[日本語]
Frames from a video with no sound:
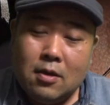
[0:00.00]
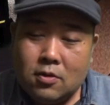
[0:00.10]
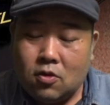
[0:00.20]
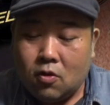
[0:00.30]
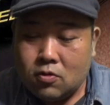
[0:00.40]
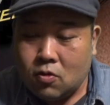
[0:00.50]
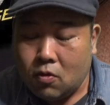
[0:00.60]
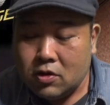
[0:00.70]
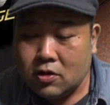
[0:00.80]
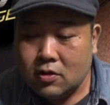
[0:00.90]
そのそ
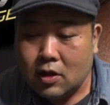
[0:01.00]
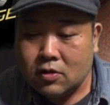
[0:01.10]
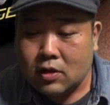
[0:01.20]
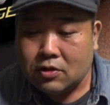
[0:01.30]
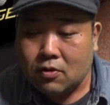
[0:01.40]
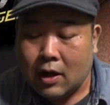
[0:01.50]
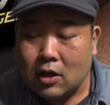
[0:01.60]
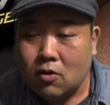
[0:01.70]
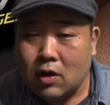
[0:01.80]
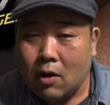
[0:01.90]
こに住んでる人たちの
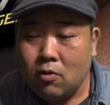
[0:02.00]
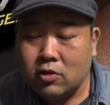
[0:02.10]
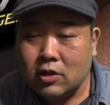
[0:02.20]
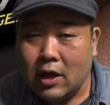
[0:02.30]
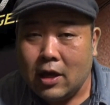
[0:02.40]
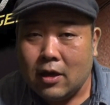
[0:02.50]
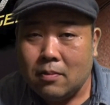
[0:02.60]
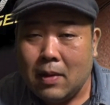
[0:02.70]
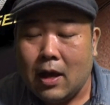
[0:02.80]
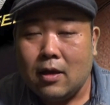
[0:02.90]
体を治して、
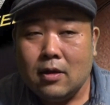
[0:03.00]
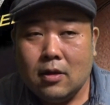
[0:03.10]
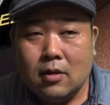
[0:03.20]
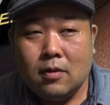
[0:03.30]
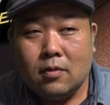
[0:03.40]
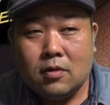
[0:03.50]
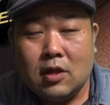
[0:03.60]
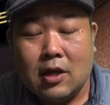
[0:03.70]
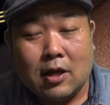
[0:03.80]
まあ生